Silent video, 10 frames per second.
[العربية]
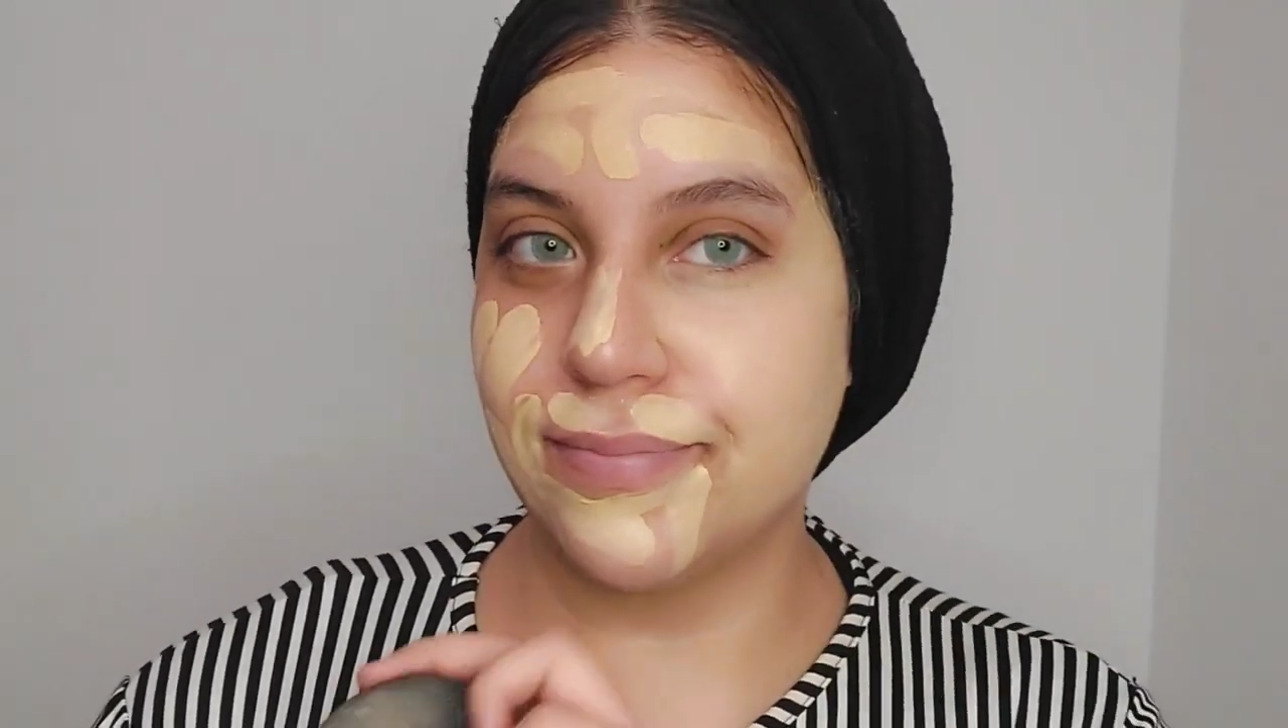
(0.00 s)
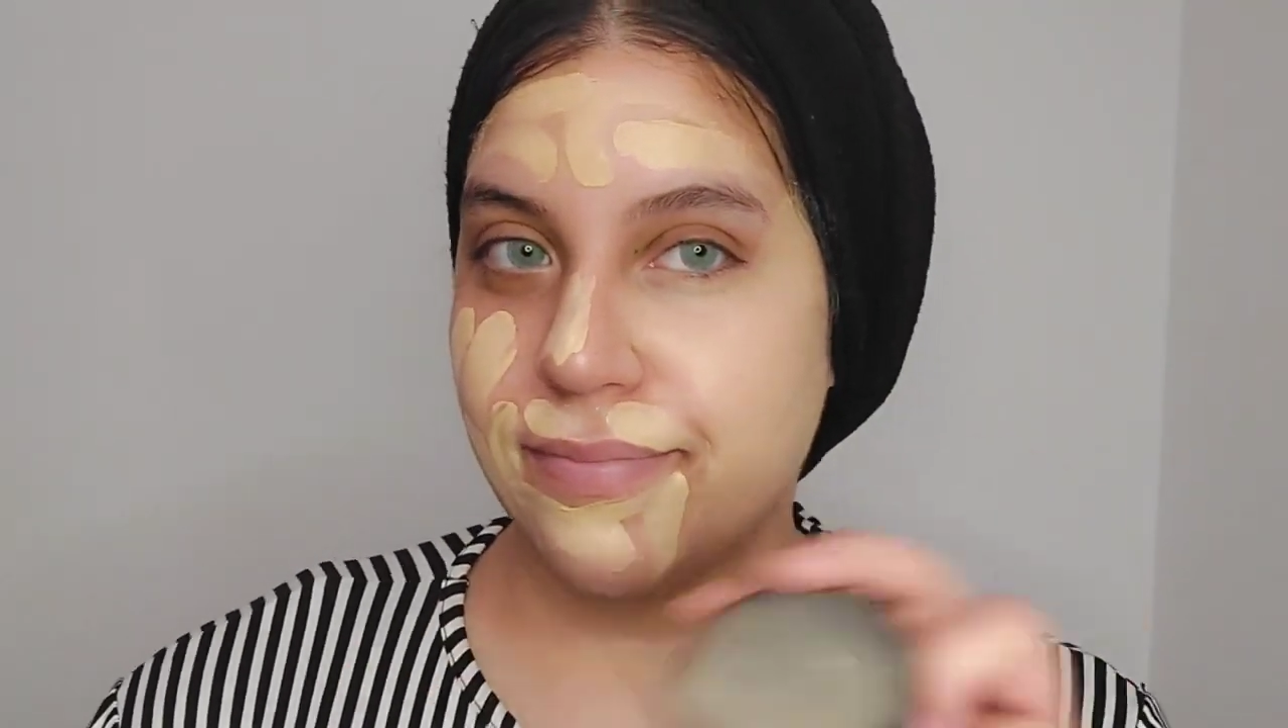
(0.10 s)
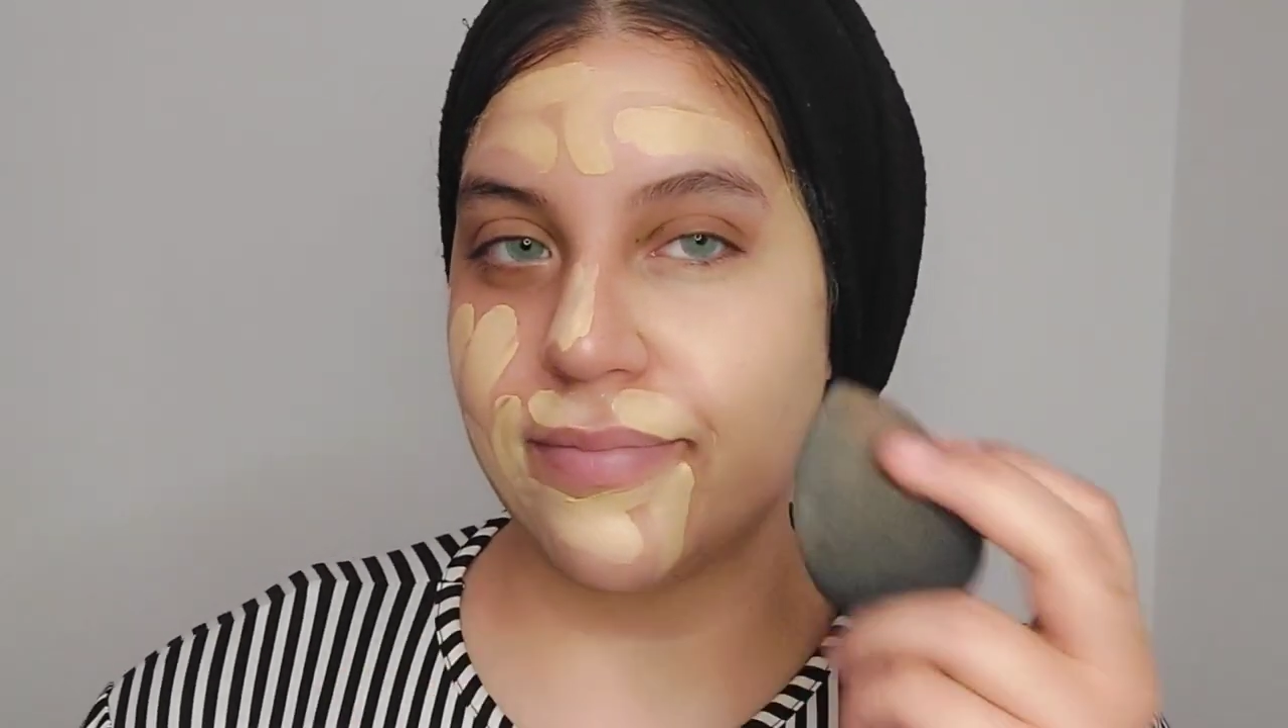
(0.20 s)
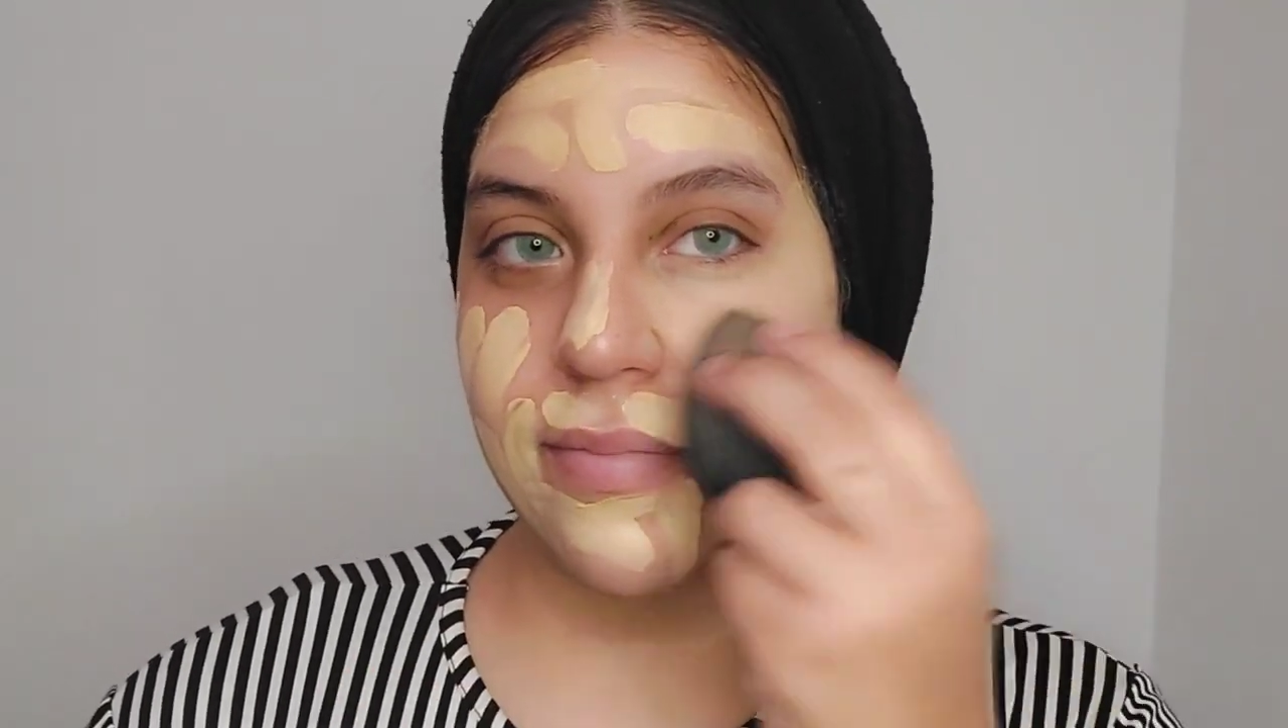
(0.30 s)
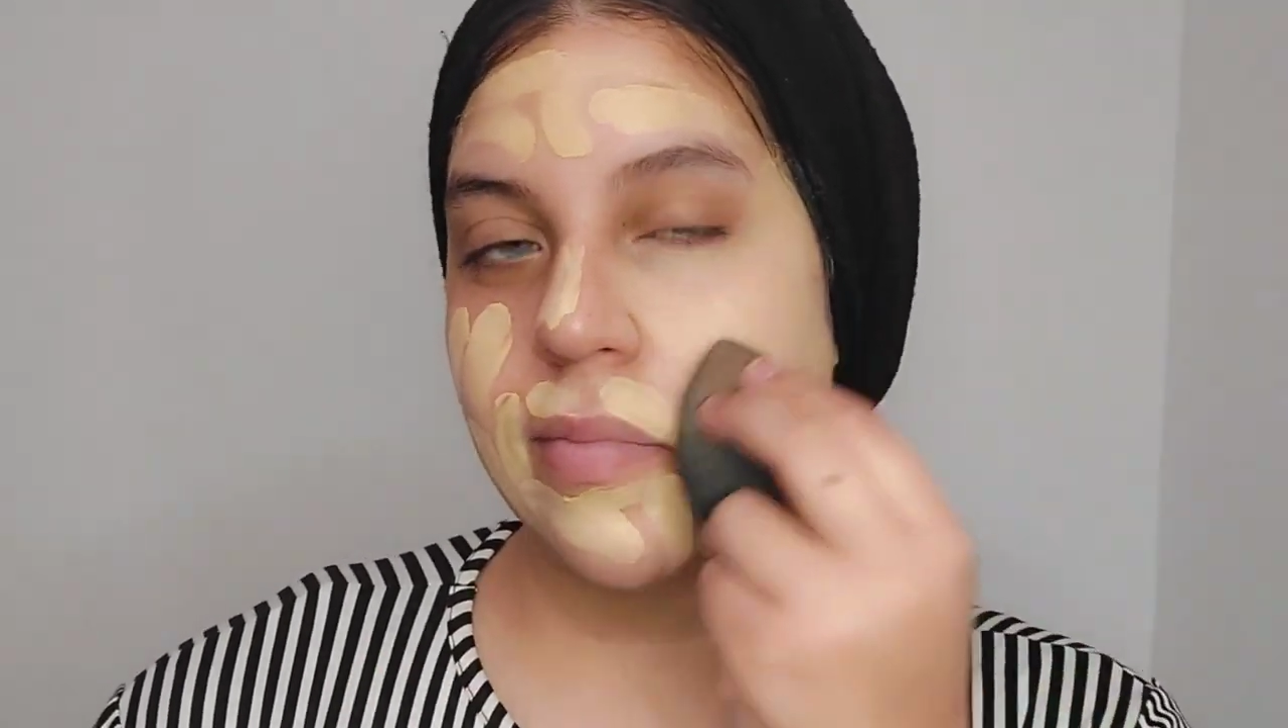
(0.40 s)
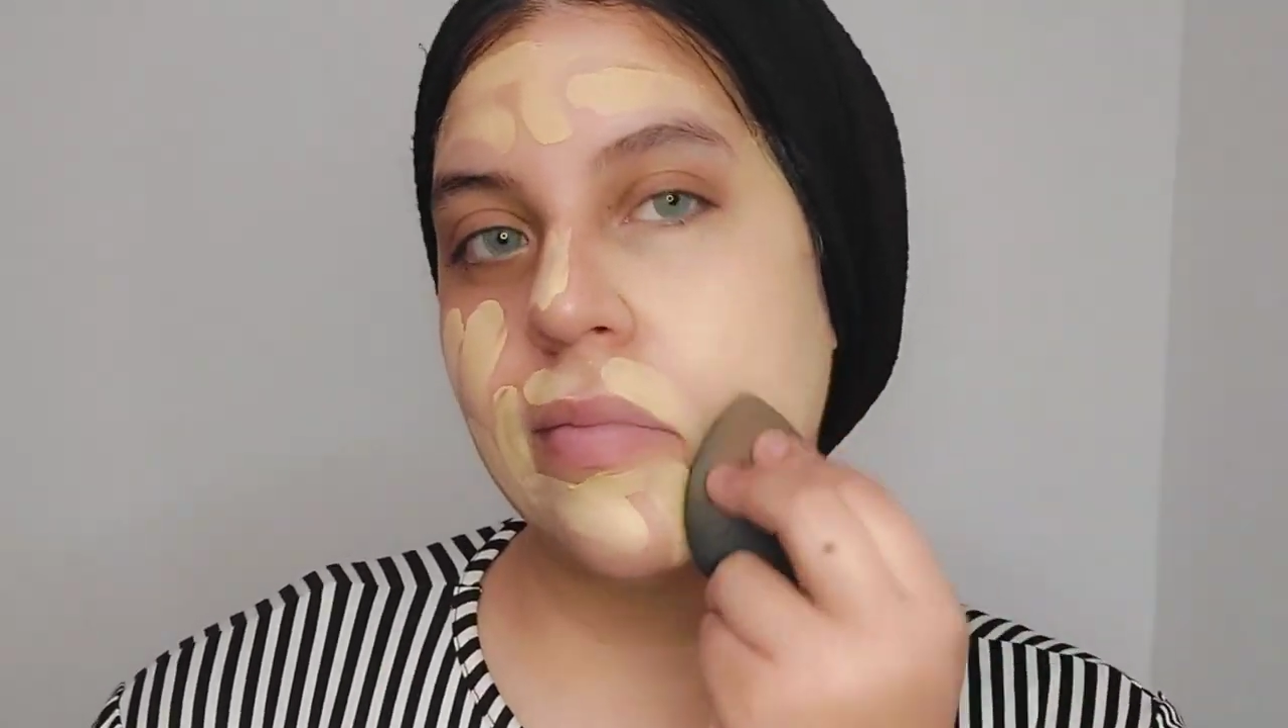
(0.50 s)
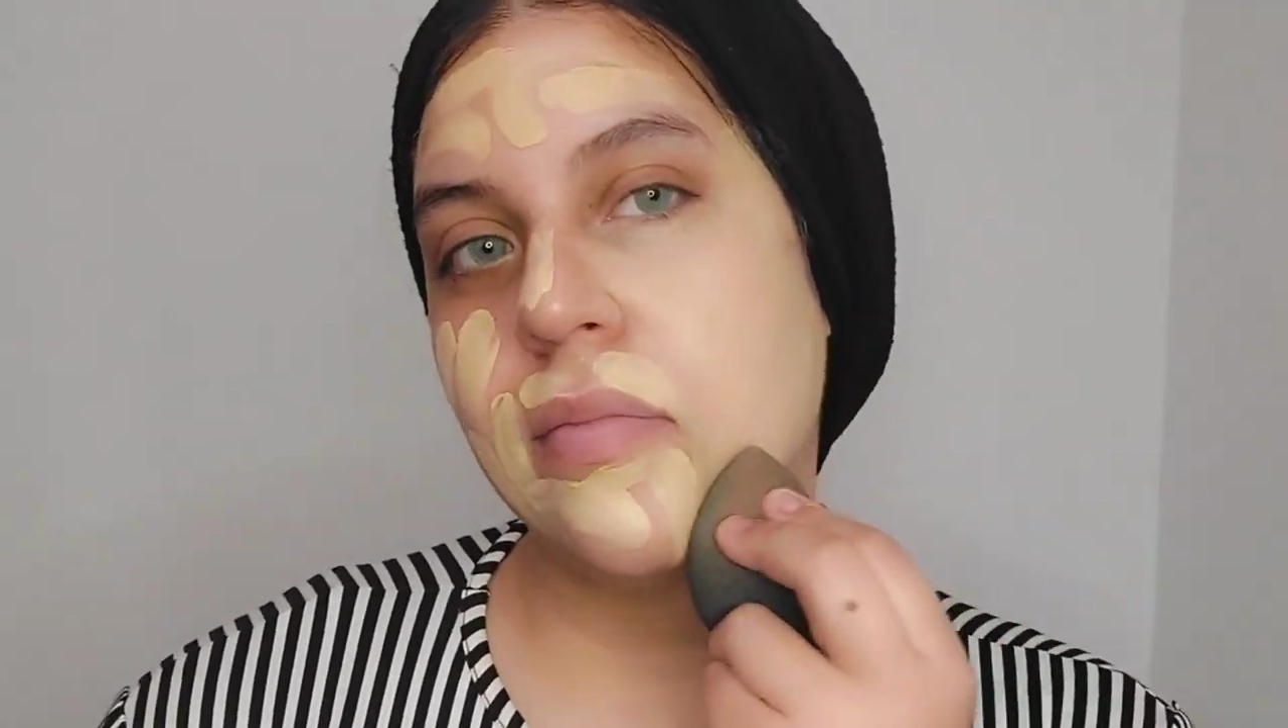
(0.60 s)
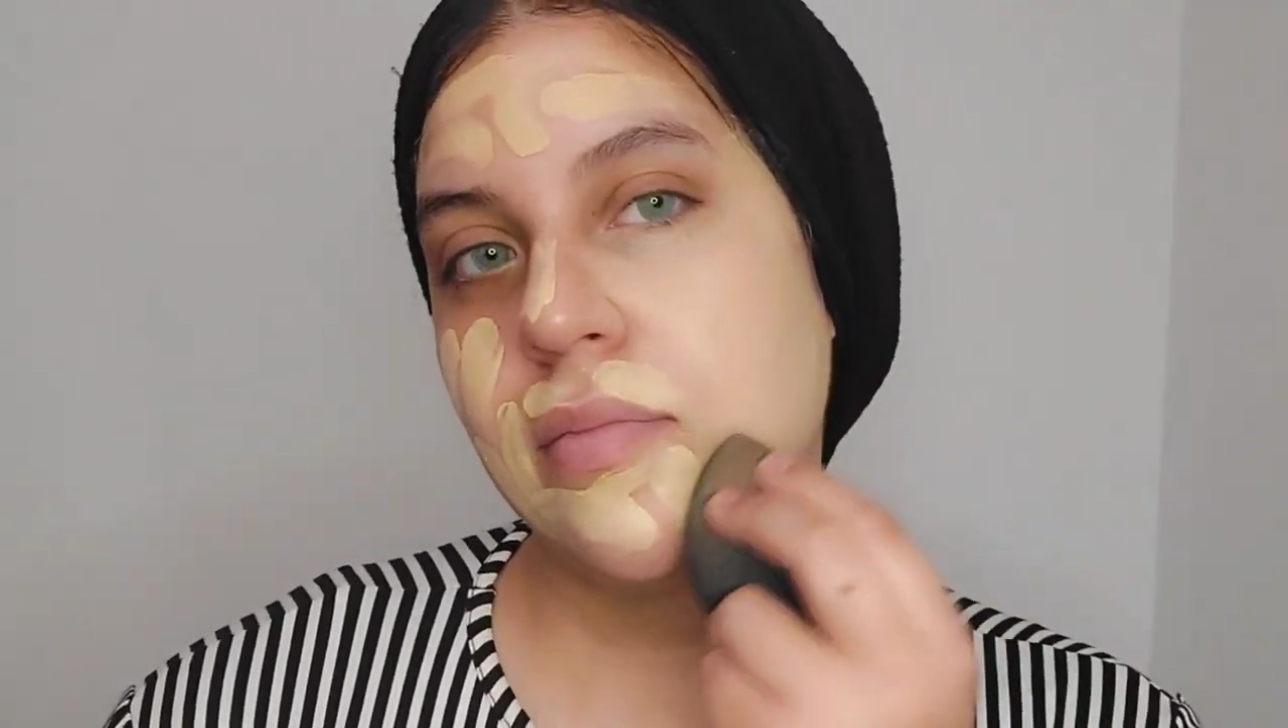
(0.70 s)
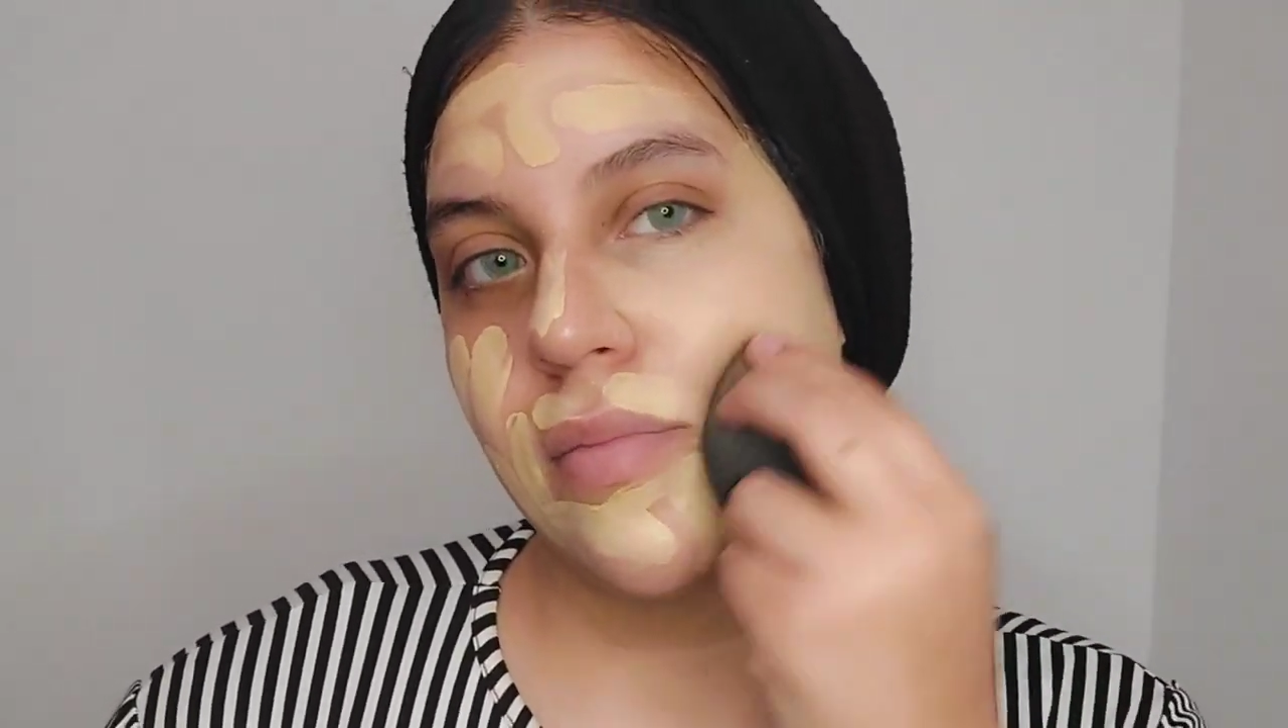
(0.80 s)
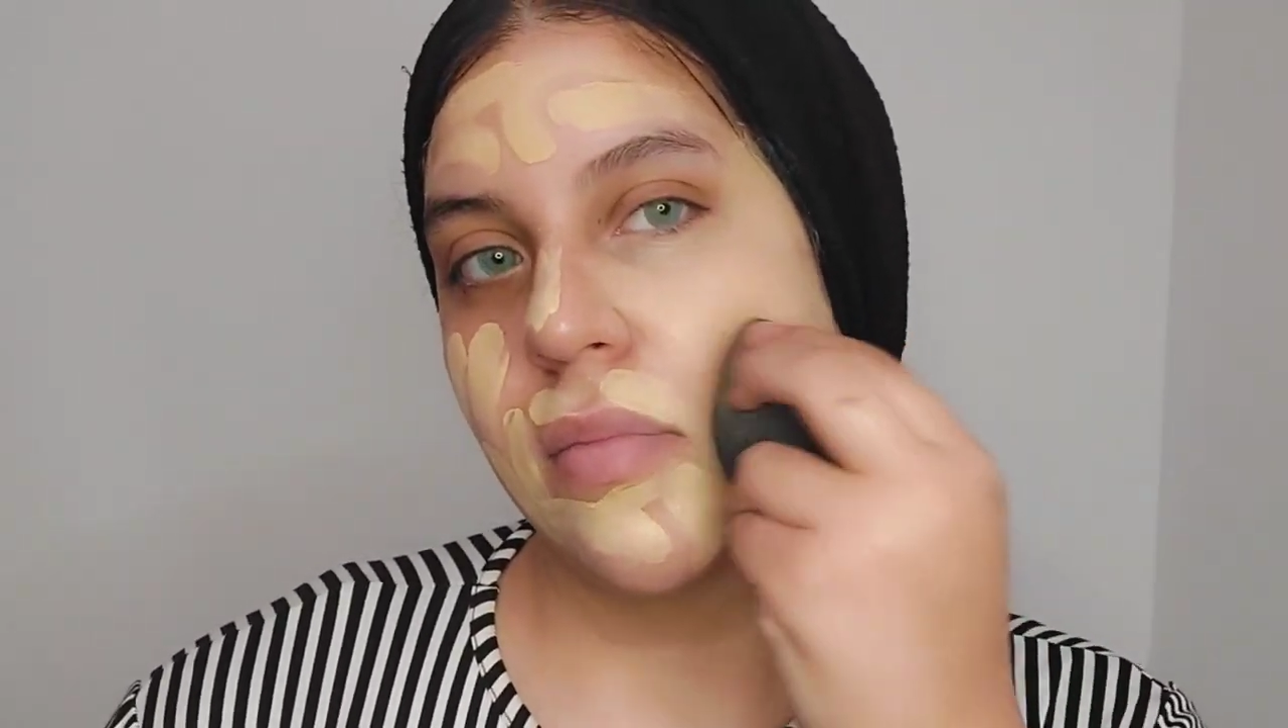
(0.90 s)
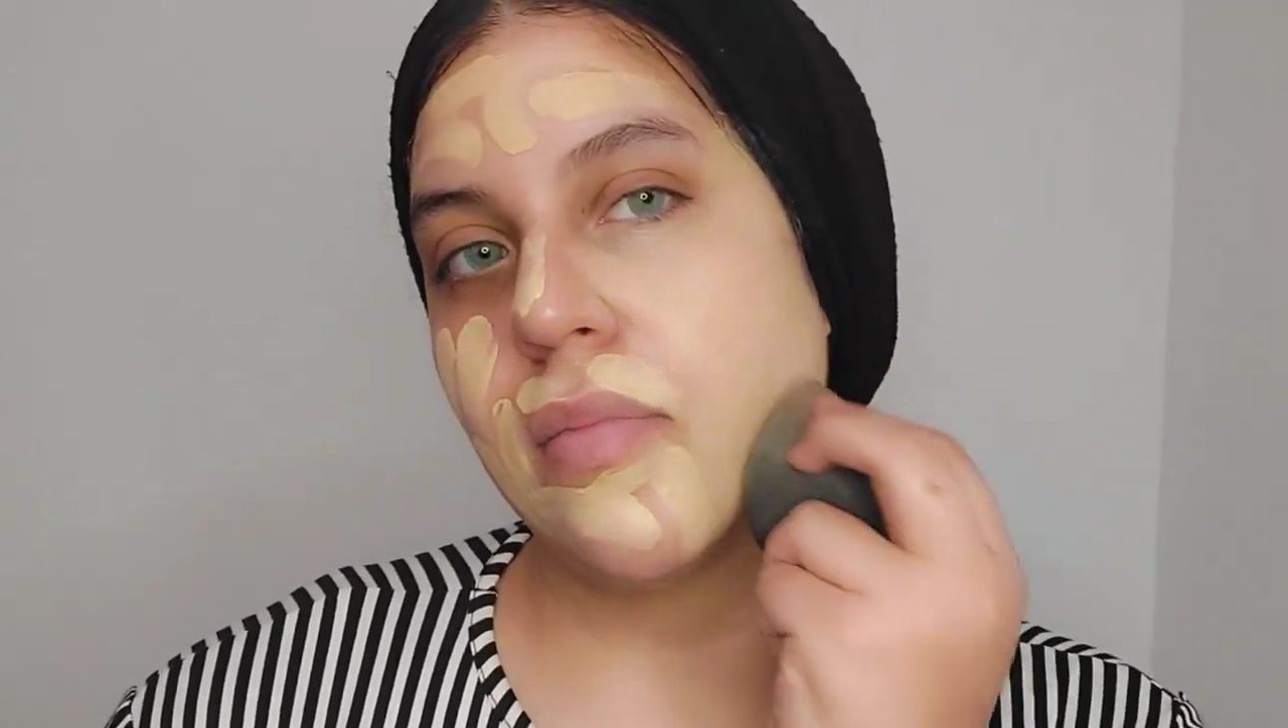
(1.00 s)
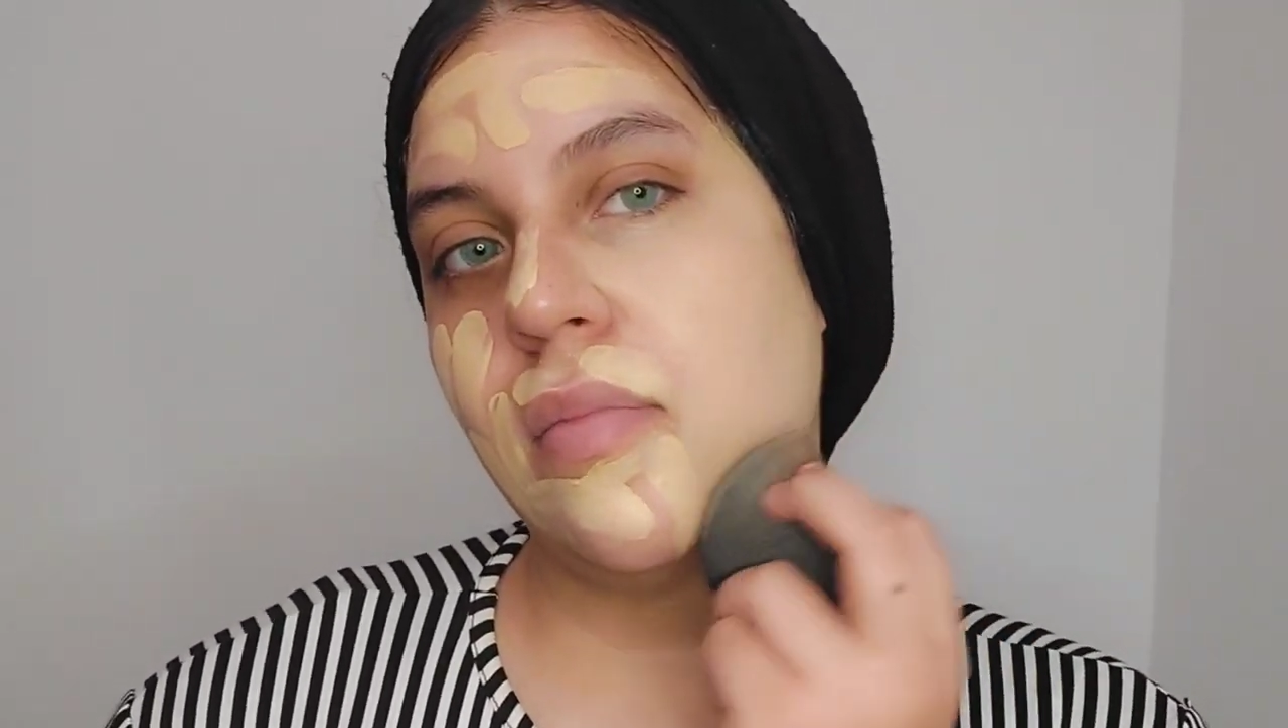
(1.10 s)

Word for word: دمج بالبيوتي